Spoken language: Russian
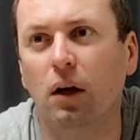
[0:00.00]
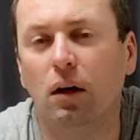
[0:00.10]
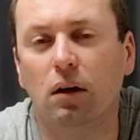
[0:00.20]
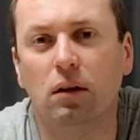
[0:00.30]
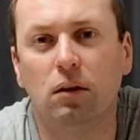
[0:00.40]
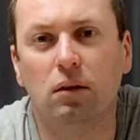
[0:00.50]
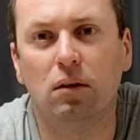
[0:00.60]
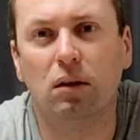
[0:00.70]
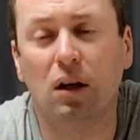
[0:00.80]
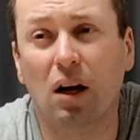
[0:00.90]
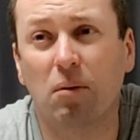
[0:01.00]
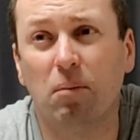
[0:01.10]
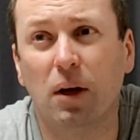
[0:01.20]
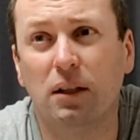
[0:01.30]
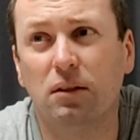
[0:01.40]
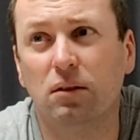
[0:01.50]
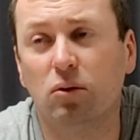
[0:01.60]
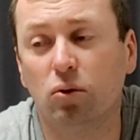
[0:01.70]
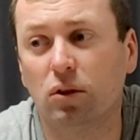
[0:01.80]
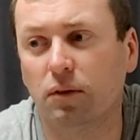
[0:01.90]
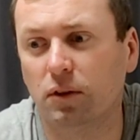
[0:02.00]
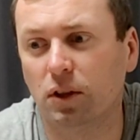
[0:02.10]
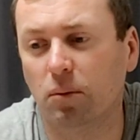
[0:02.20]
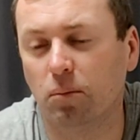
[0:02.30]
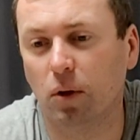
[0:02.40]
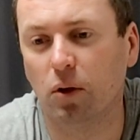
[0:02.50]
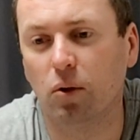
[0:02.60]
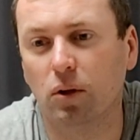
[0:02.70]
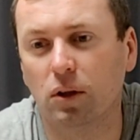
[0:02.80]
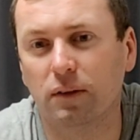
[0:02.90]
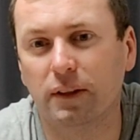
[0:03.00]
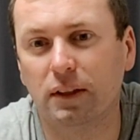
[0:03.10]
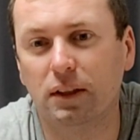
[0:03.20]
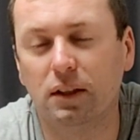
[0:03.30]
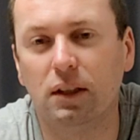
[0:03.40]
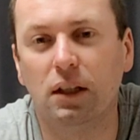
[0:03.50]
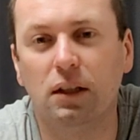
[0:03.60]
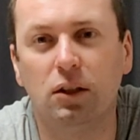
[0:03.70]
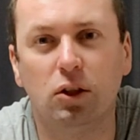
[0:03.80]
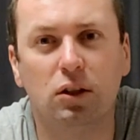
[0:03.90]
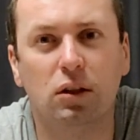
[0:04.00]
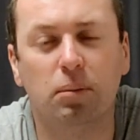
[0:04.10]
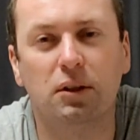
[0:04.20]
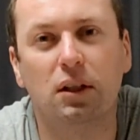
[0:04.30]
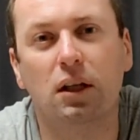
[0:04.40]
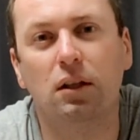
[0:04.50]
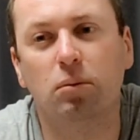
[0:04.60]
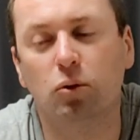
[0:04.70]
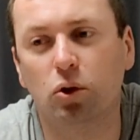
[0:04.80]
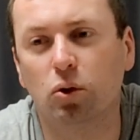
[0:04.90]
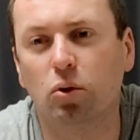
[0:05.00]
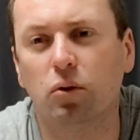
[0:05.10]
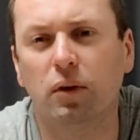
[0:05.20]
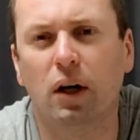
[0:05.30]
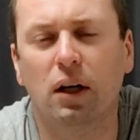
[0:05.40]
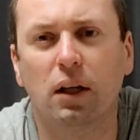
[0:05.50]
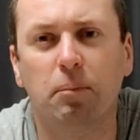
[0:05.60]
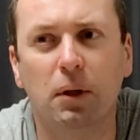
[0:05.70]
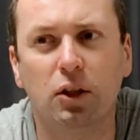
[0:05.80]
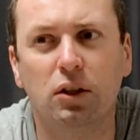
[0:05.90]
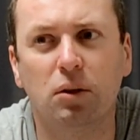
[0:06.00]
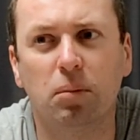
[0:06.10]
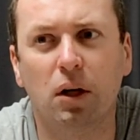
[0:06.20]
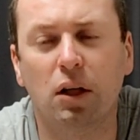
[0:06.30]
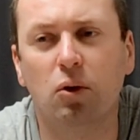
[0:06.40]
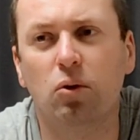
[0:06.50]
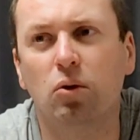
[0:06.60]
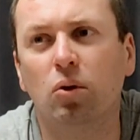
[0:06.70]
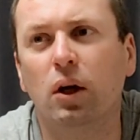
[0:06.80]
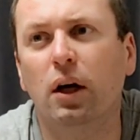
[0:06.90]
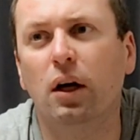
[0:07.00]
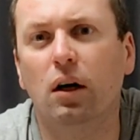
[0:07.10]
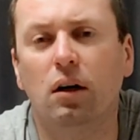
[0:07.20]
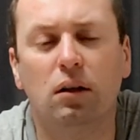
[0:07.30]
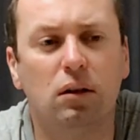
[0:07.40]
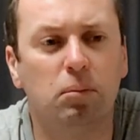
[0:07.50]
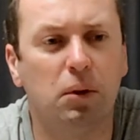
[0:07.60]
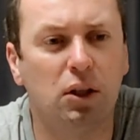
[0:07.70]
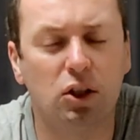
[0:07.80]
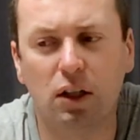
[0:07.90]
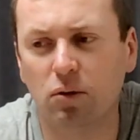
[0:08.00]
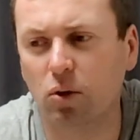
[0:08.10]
а, как мать ну совсем плюет на своих детей, ищет себе постоянных мужиков, как она мечется по району, а, переезжает в